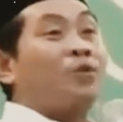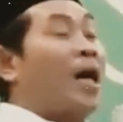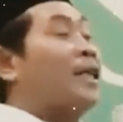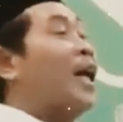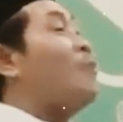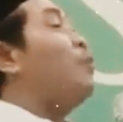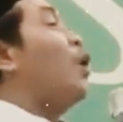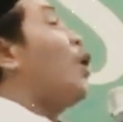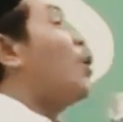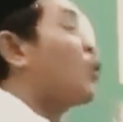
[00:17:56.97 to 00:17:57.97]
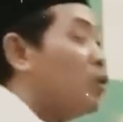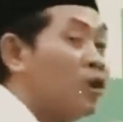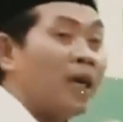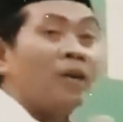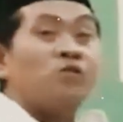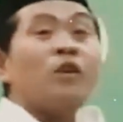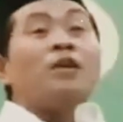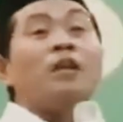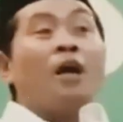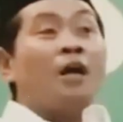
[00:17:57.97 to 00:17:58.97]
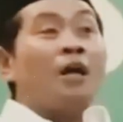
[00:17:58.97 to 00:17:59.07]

adalah boloku ya Rasulullah